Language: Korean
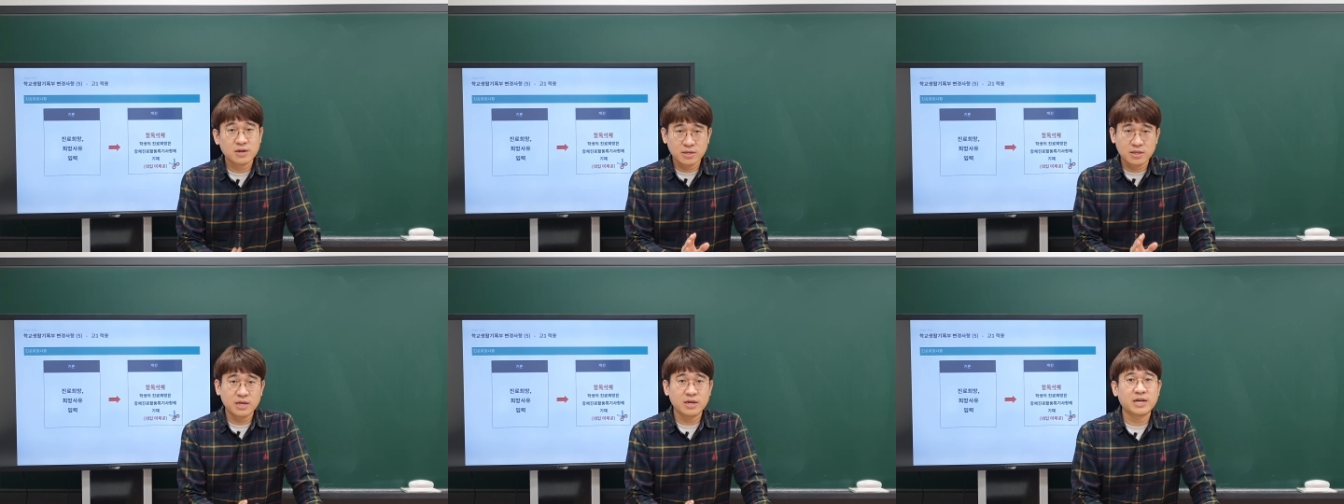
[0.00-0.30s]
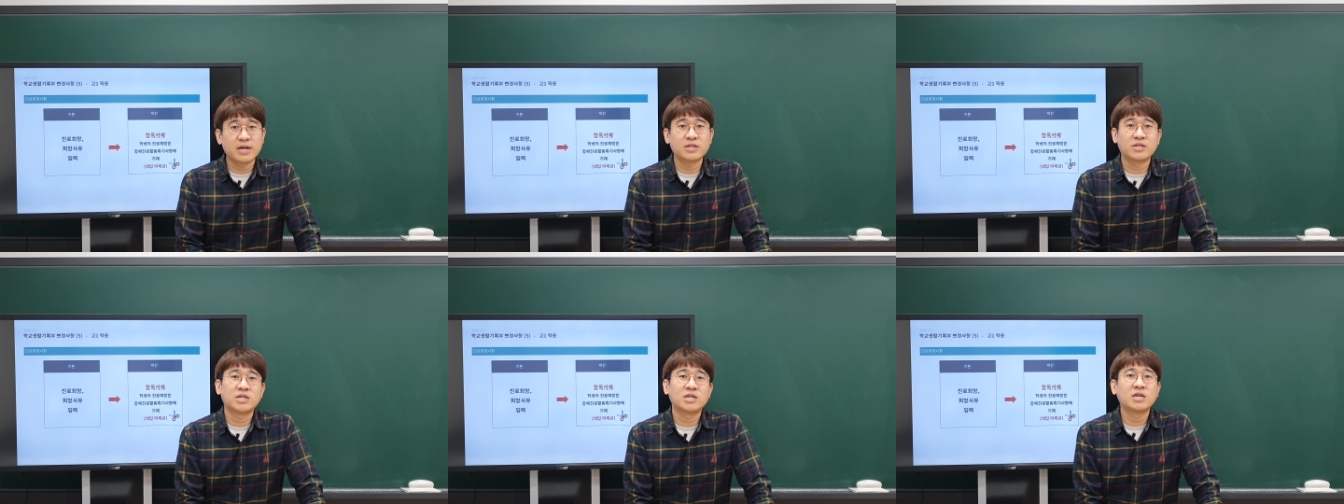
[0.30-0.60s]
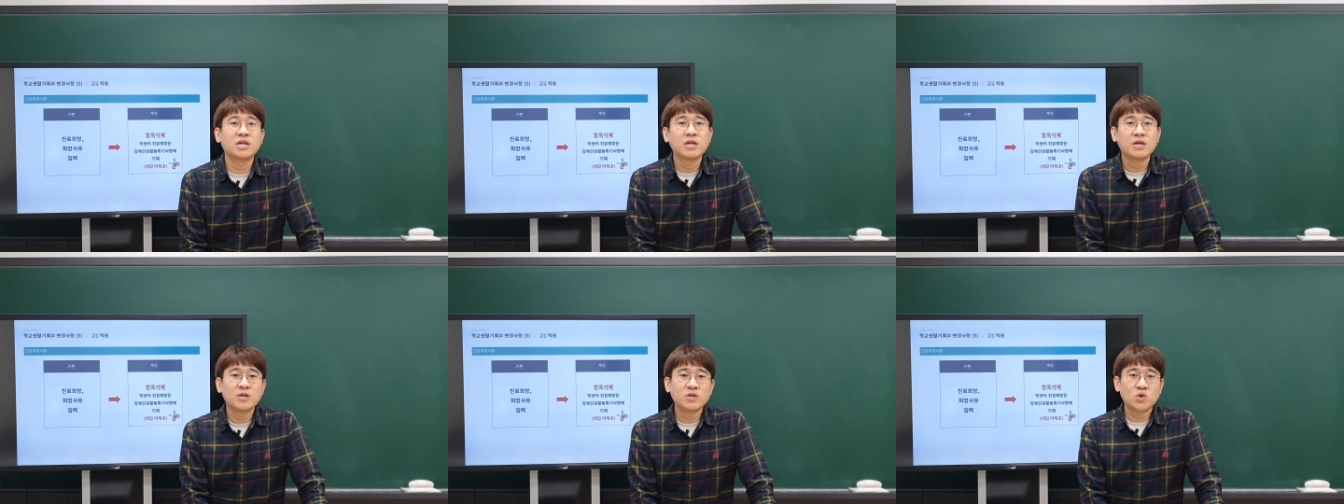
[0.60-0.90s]

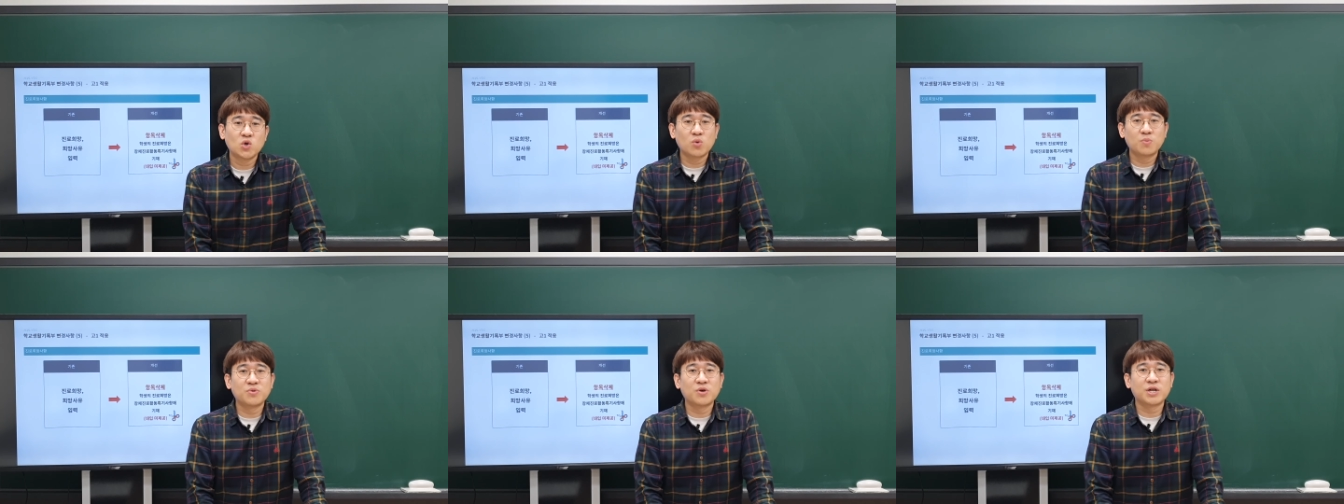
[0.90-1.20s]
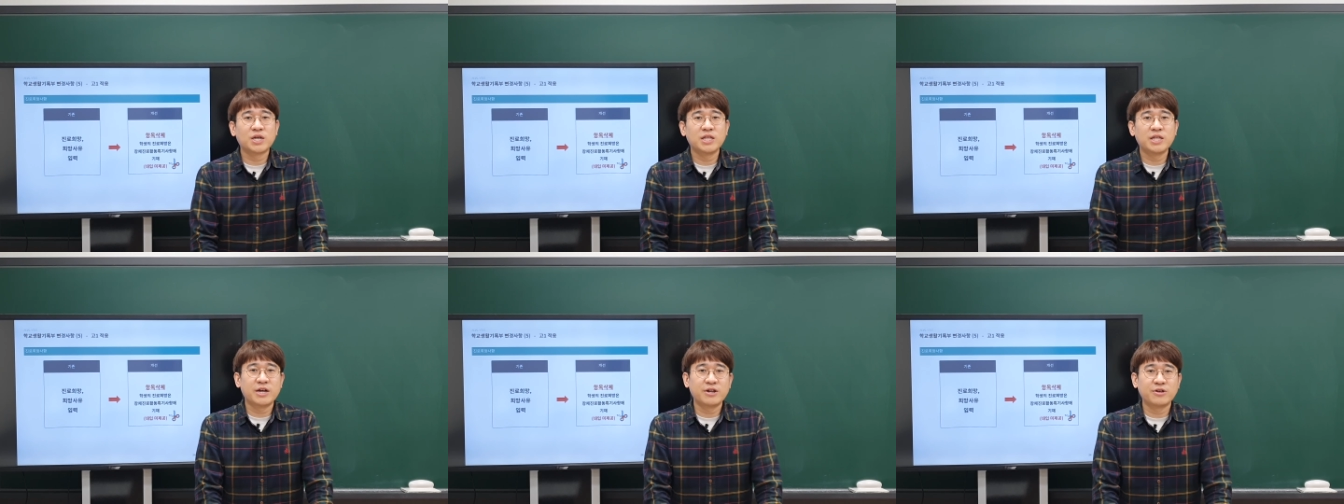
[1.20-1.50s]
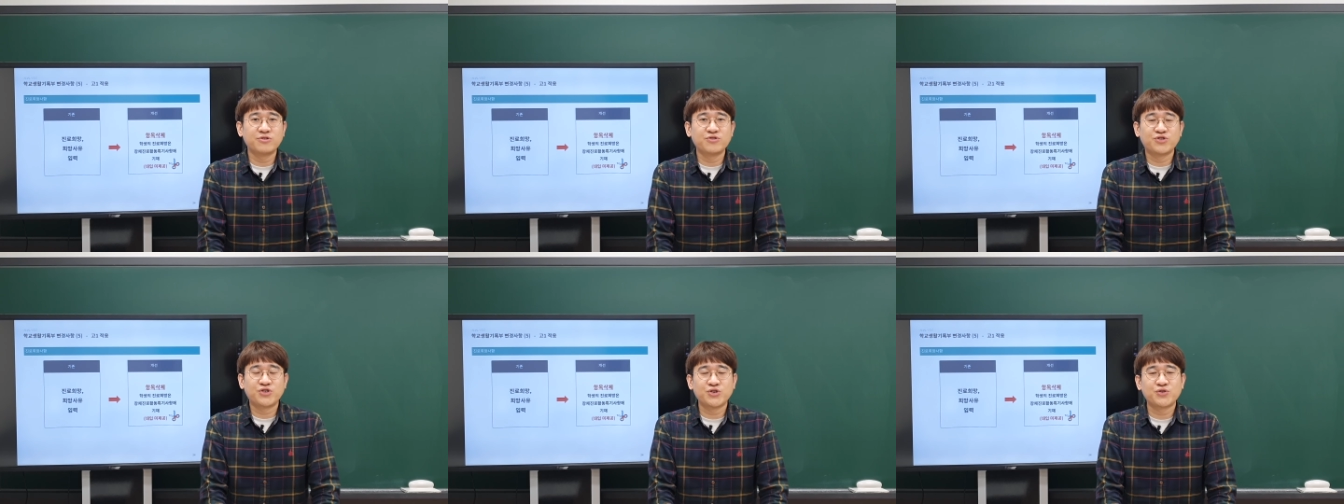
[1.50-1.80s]
그때까지 조금 더
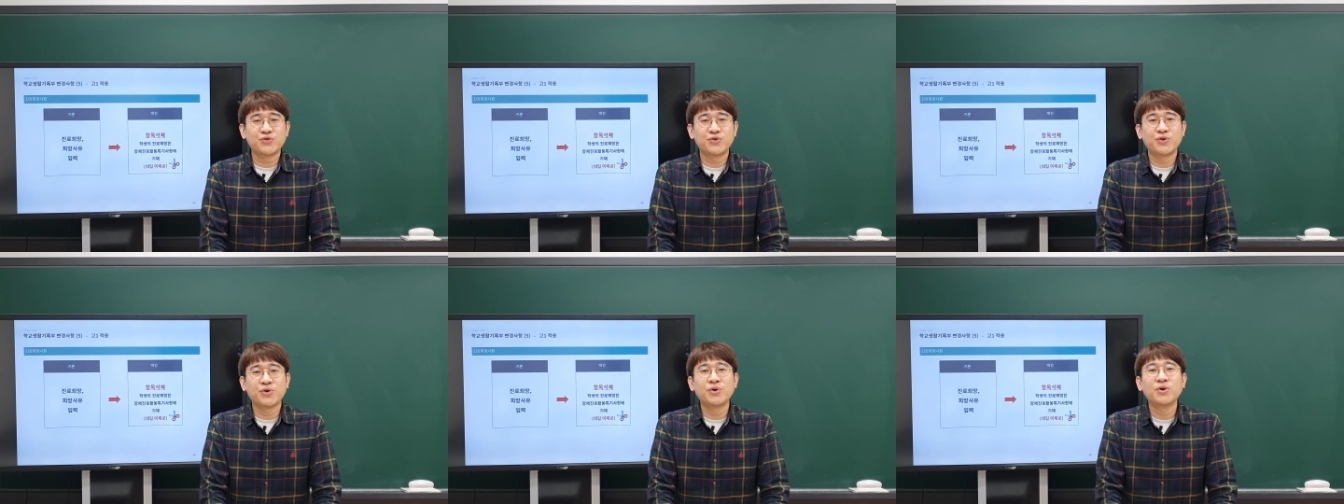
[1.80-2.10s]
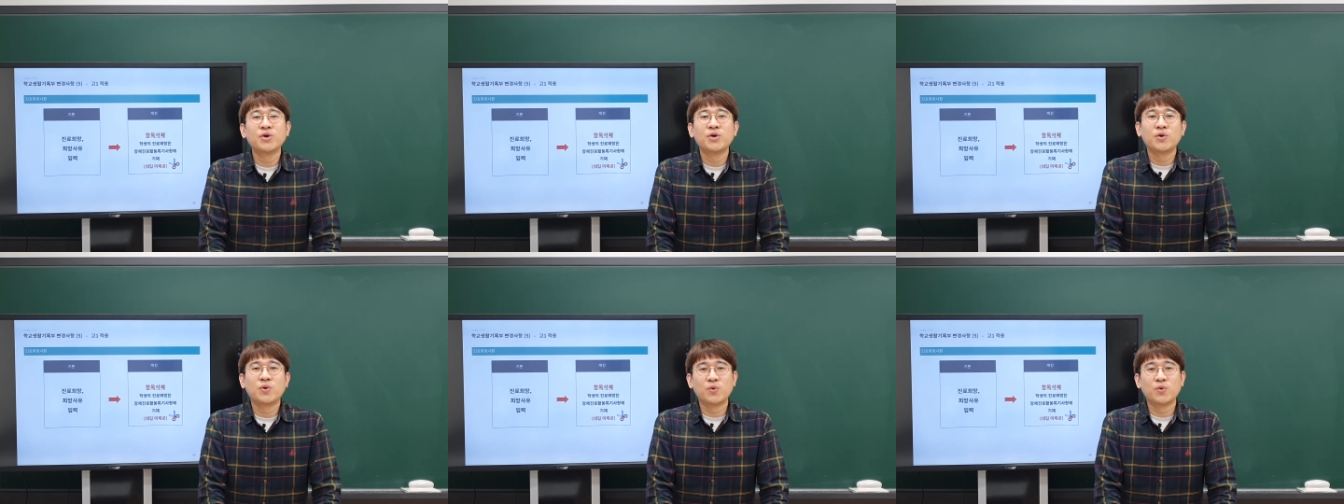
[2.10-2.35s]
기다려 주시고요.